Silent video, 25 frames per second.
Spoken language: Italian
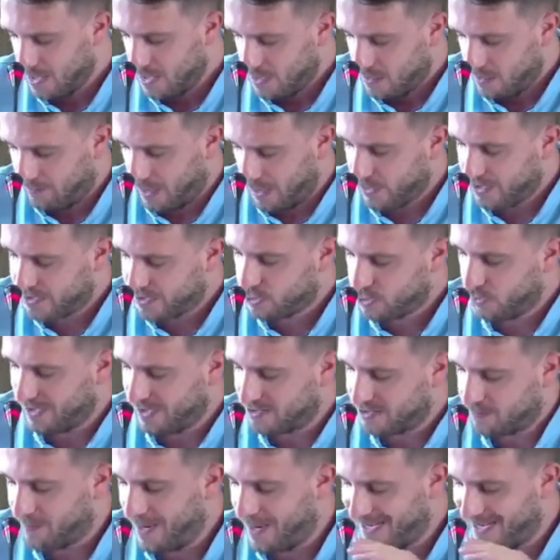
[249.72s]
Maurizio
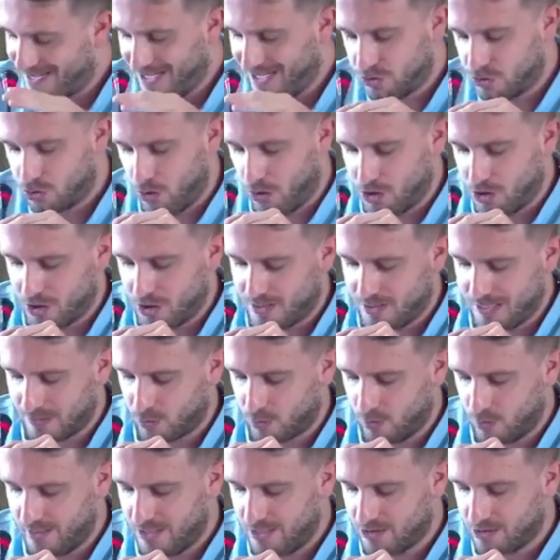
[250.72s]
Gasparri ha sollecitato il
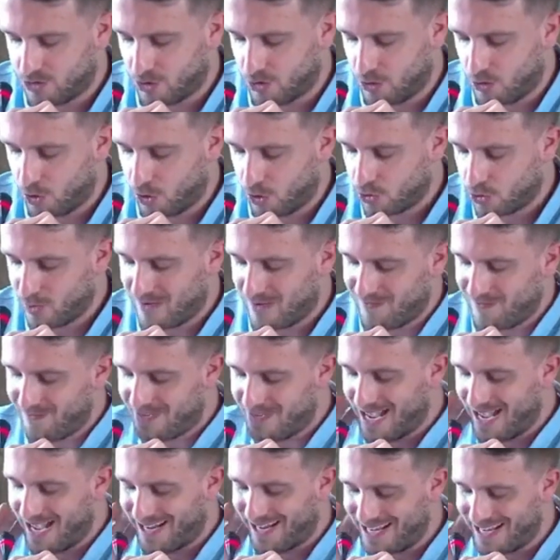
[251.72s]
ministro Nordio a
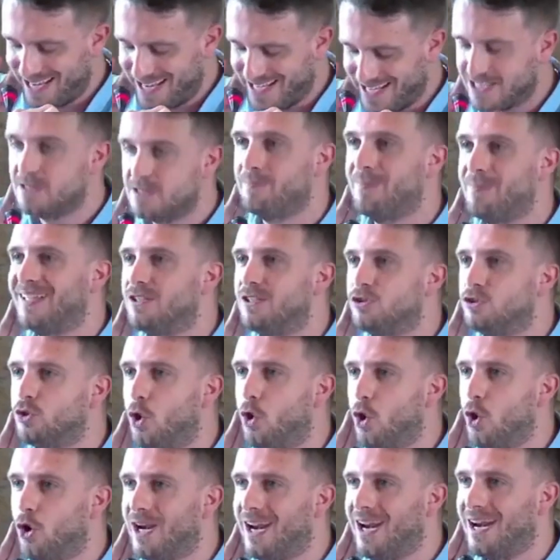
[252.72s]
inviare gli
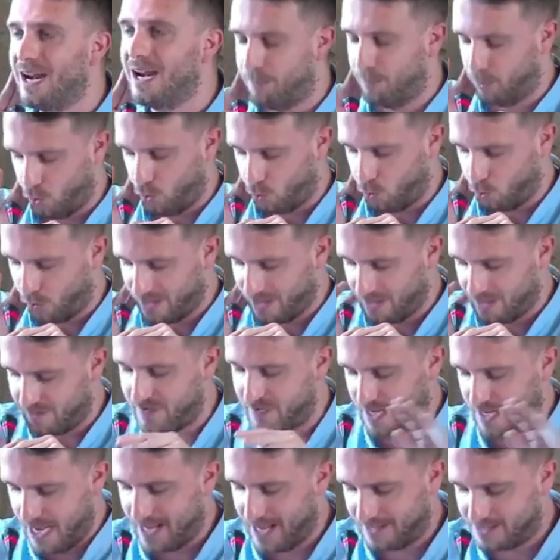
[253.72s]
ispettori alla Procura di
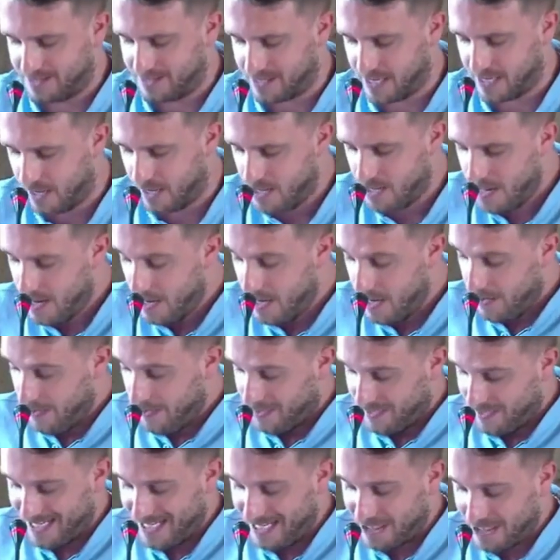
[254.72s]
Firenze.
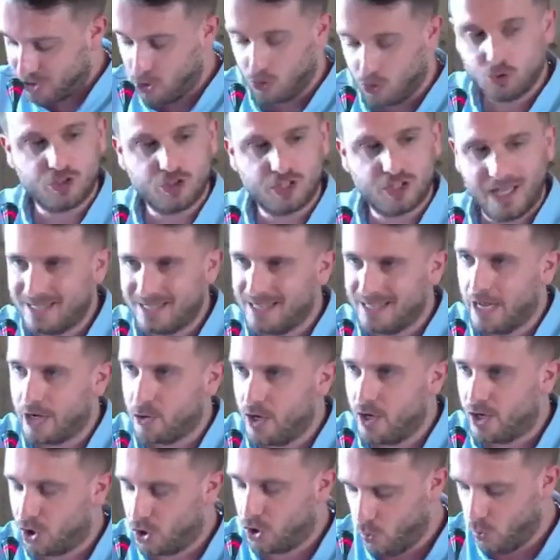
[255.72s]
Il sottosegretario, e
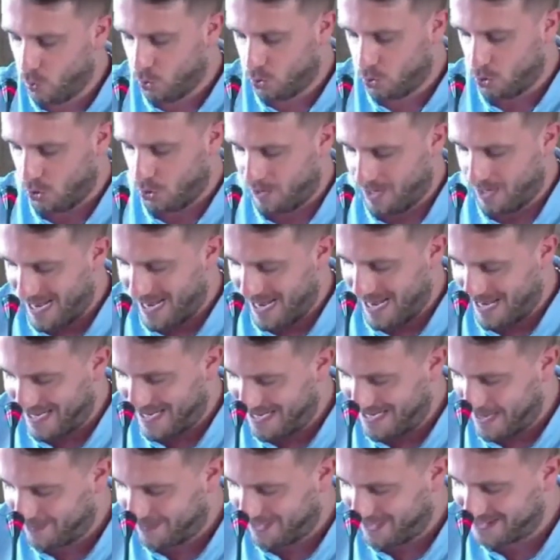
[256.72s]
chiudo,
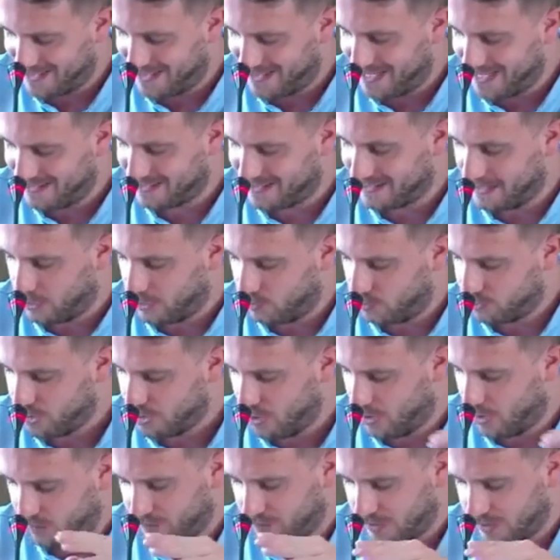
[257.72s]
alla Presidenza del Consiglio
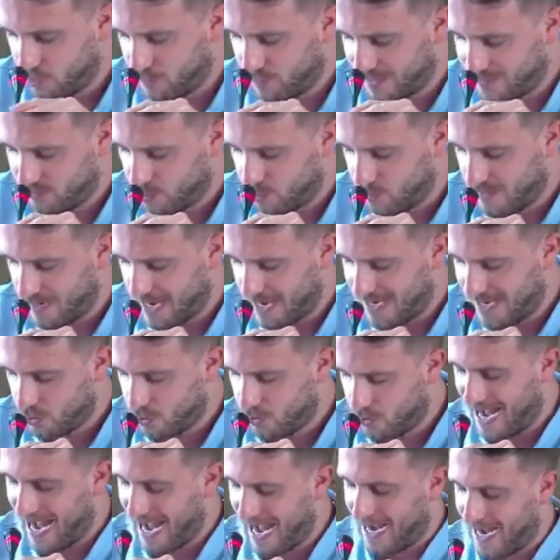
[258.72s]
Alfredo Mantovano
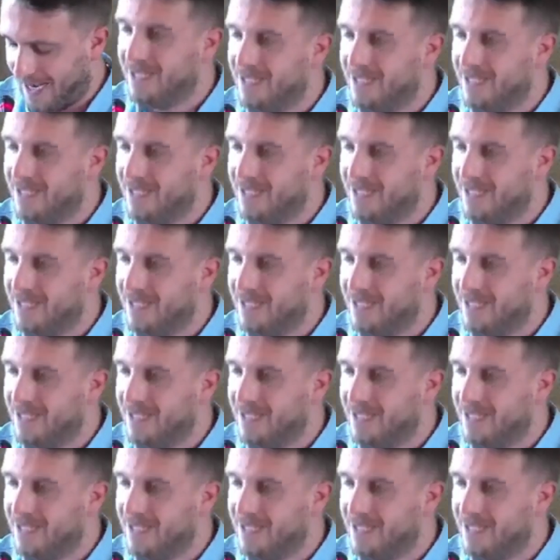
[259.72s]
ha